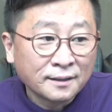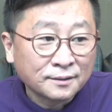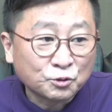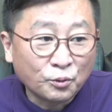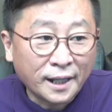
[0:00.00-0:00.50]

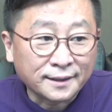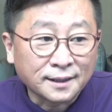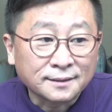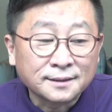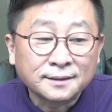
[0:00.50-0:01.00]
또한
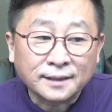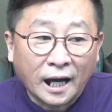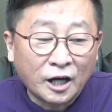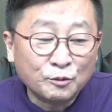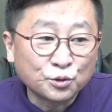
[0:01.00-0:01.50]

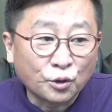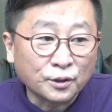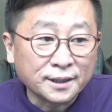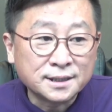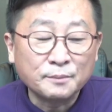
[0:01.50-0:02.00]
다음으로
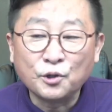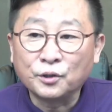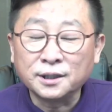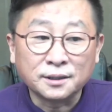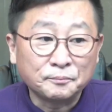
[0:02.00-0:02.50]

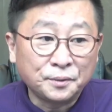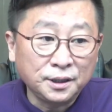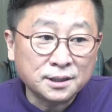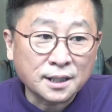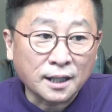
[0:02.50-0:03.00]
이재명이
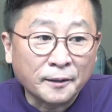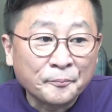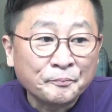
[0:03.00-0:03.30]
피의자